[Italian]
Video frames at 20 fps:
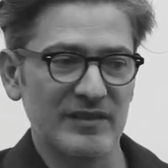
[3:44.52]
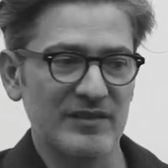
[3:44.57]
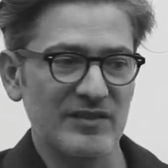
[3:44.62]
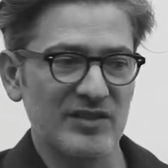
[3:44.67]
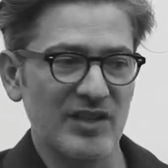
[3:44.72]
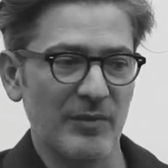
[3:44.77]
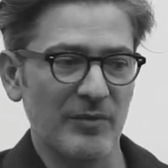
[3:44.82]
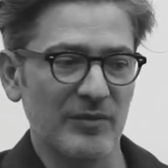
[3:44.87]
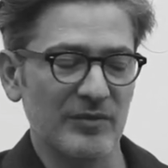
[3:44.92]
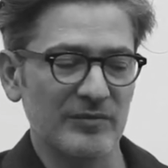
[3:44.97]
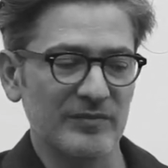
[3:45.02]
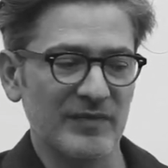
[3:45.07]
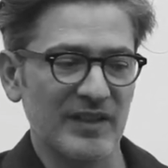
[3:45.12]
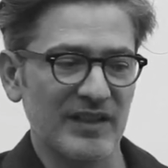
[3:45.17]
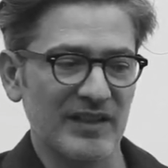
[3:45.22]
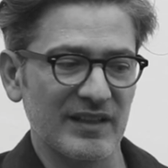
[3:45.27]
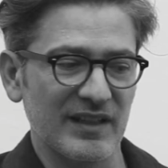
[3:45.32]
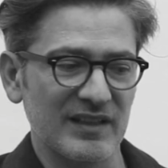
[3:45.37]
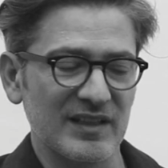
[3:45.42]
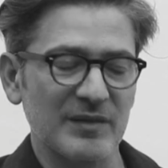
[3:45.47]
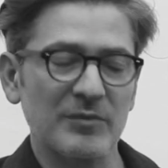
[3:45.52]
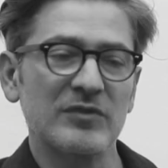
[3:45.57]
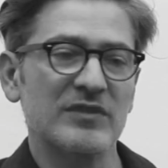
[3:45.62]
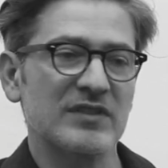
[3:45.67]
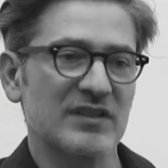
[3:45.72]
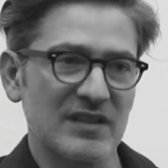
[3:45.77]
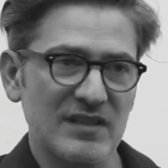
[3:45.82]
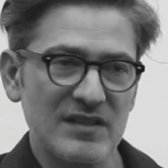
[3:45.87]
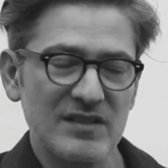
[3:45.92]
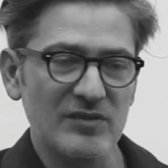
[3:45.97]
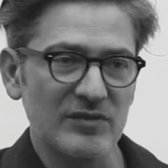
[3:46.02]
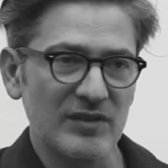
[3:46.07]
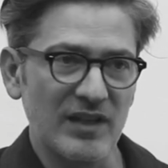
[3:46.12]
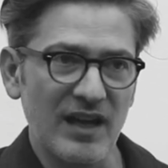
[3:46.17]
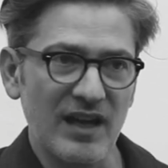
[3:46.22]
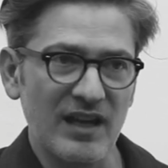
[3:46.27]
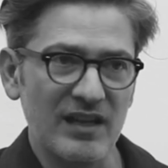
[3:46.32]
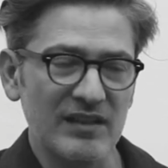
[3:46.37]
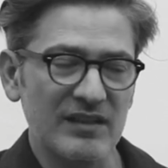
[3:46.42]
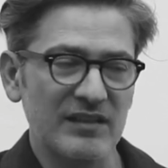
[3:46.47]
diciamo, grandi,
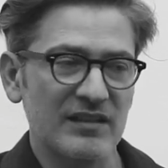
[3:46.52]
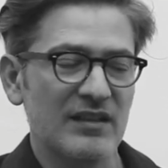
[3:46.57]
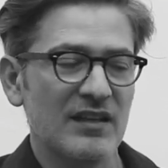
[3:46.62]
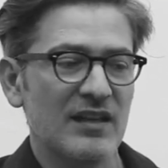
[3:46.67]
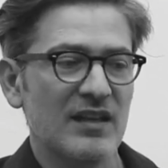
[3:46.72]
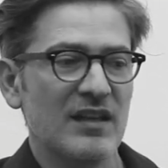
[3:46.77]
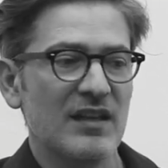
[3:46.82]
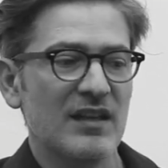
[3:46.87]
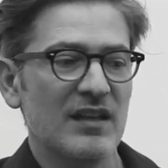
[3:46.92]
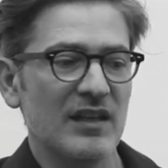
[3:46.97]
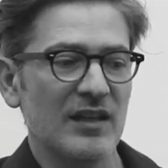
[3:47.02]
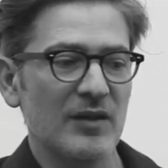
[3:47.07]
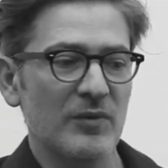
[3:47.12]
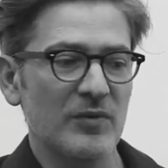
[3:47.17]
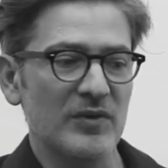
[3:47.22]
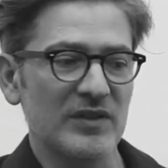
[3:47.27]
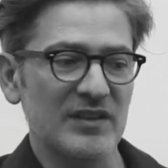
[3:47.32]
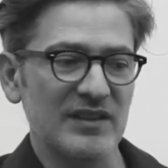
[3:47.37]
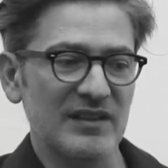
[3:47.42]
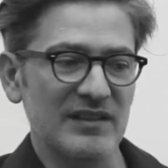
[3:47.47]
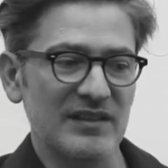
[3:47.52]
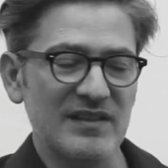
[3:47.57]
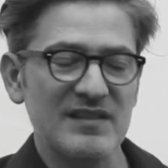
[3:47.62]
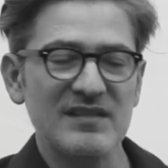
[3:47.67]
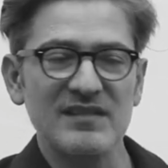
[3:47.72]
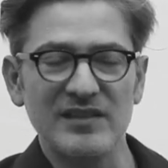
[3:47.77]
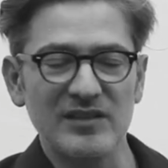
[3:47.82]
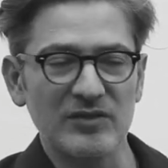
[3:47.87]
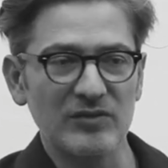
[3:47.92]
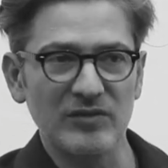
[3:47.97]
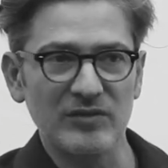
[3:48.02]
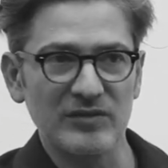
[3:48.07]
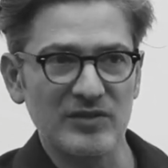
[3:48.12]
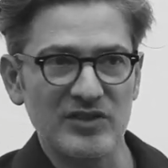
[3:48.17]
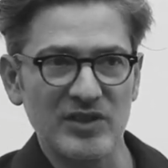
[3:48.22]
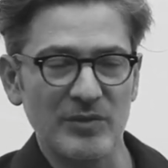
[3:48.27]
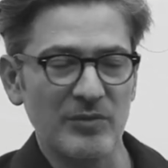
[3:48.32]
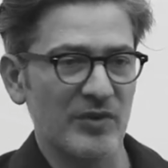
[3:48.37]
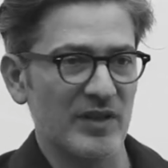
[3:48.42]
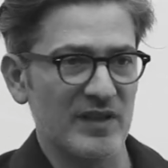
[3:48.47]
multinazionali e quindi il destino
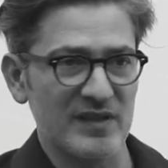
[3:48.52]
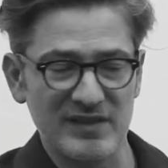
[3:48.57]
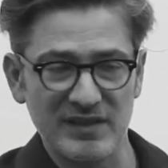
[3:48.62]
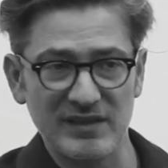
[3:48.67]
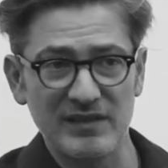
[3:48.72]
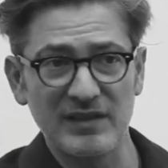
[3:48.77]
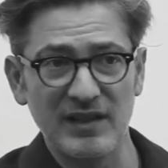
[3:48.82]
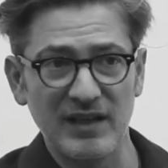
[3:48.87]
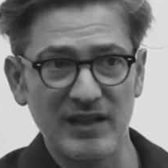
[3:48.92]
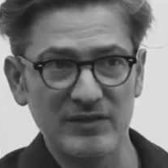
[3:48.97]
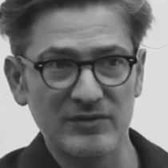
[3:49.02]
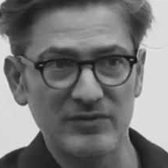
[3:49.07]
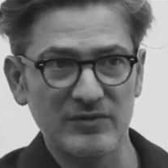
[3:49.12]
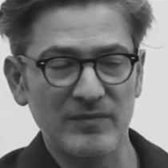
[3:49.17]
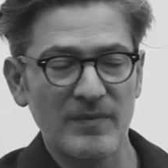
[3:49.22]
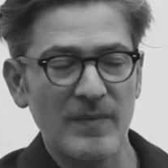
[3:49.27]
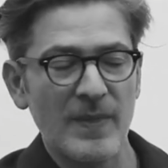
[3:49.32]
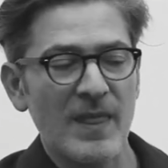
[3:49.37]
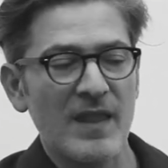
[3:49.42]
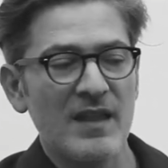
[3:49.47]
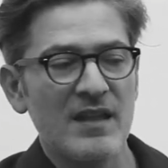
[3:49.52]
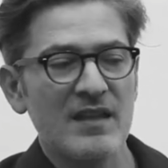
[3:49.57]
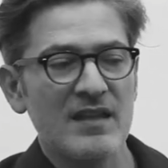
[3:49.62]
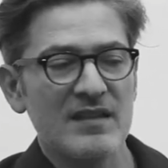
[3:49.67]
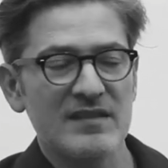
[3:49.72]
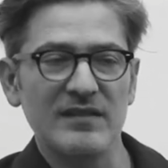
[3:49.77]
diciamo, che è segnato.